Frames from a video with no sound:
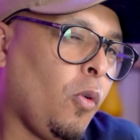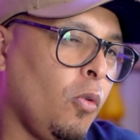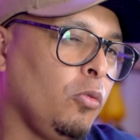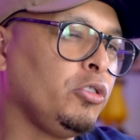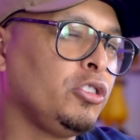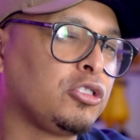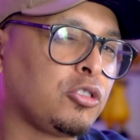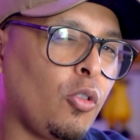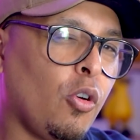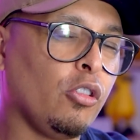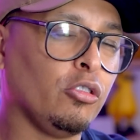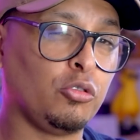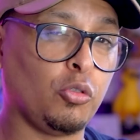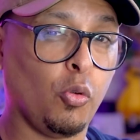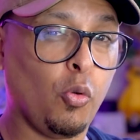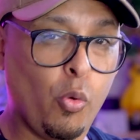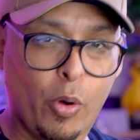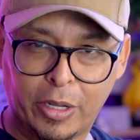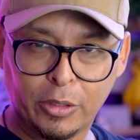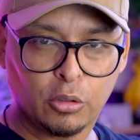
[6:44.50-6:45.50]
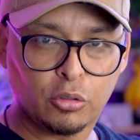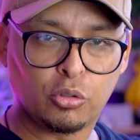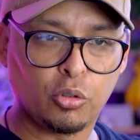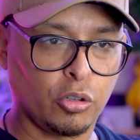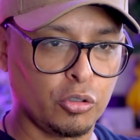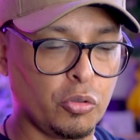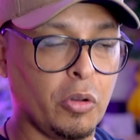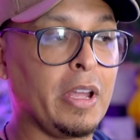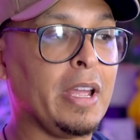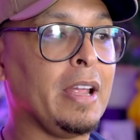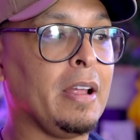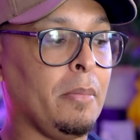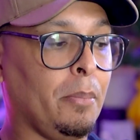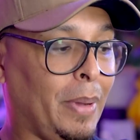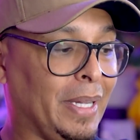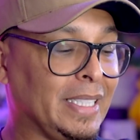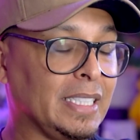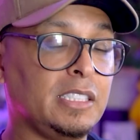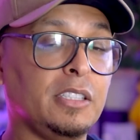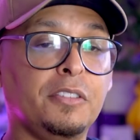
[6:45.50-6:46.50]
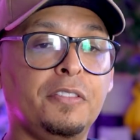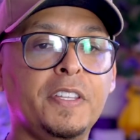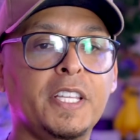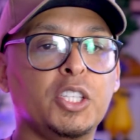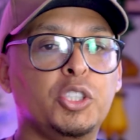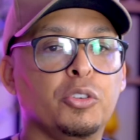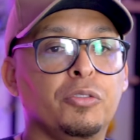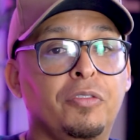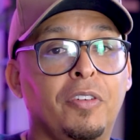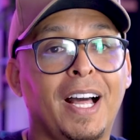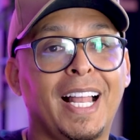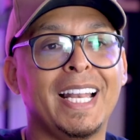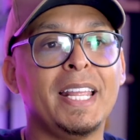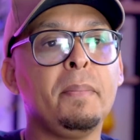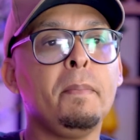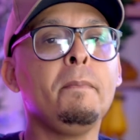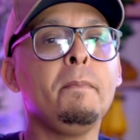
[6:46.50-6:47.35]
com desconto o ano todo. Mas esse vídeo vale